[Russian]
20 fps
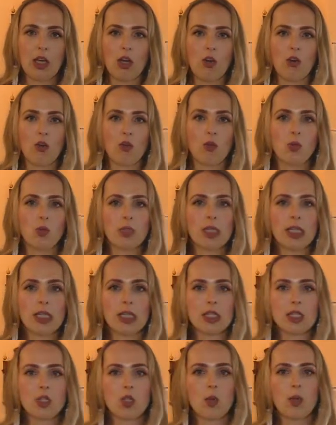в музее
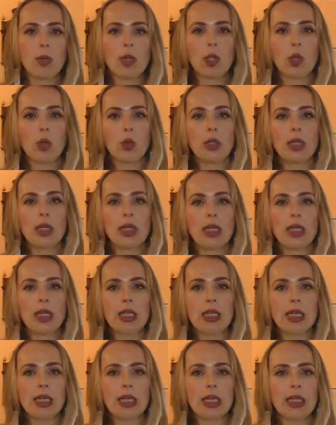собрана
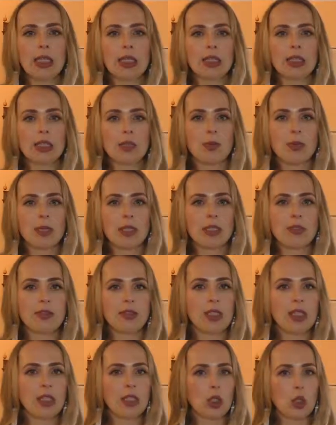уникальная коллекция
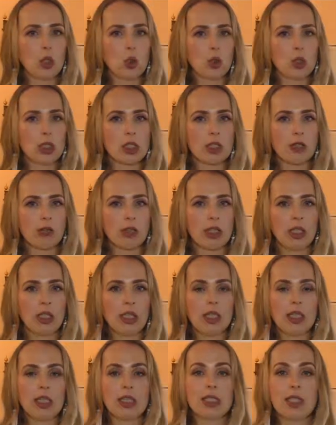произведений русского
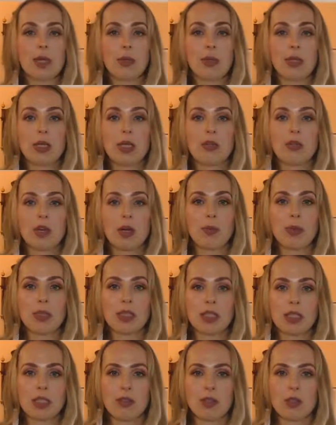и
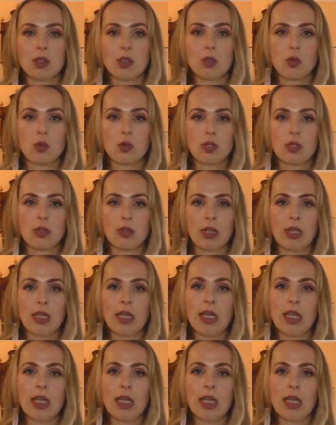западноевропейского искусства